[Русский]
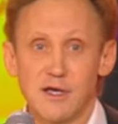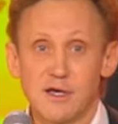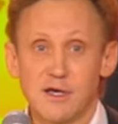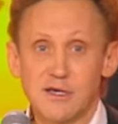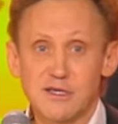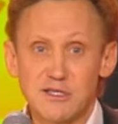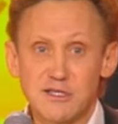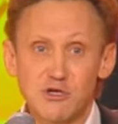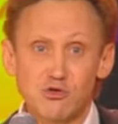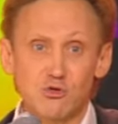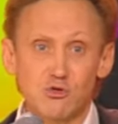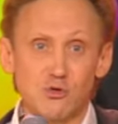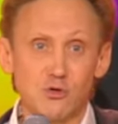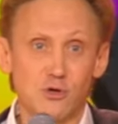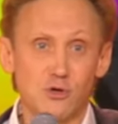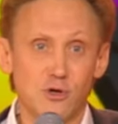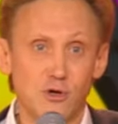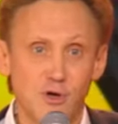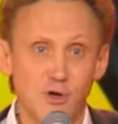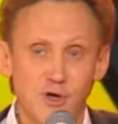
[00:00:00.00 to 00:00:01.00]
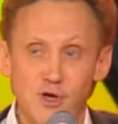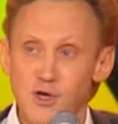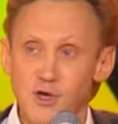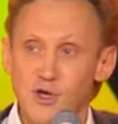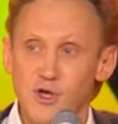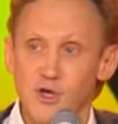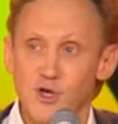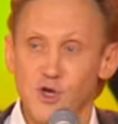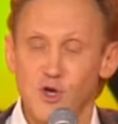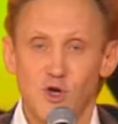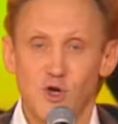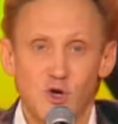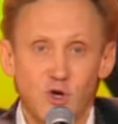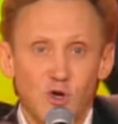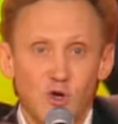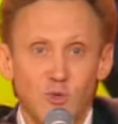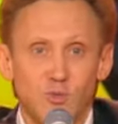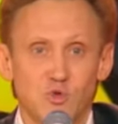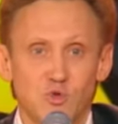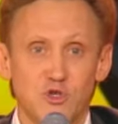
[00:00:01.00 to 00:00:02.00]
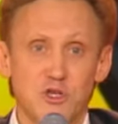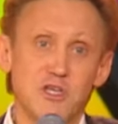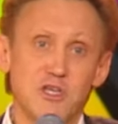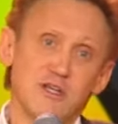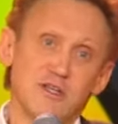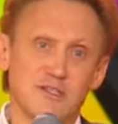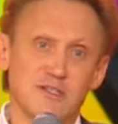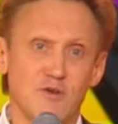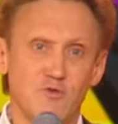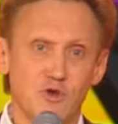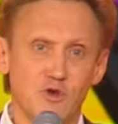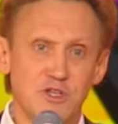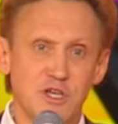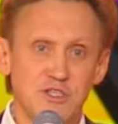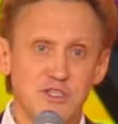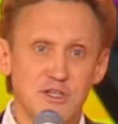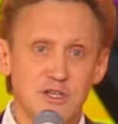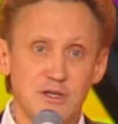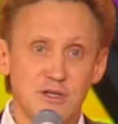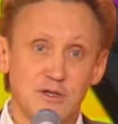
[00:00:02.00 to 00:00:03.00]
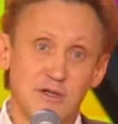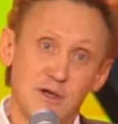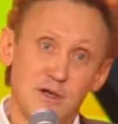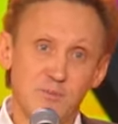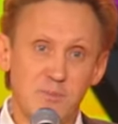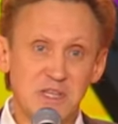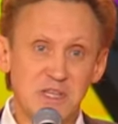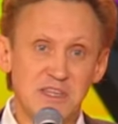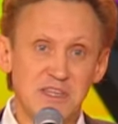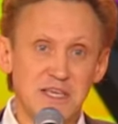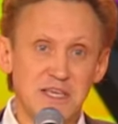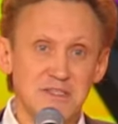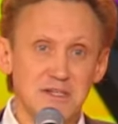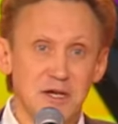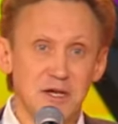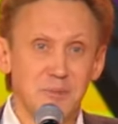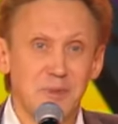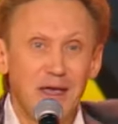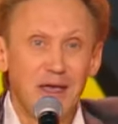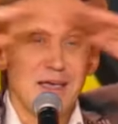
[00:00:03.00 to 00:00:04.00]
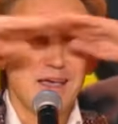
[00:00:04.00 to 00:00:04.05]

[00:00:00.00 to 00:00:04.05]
Слышу, мужики разговор начали под тазиками.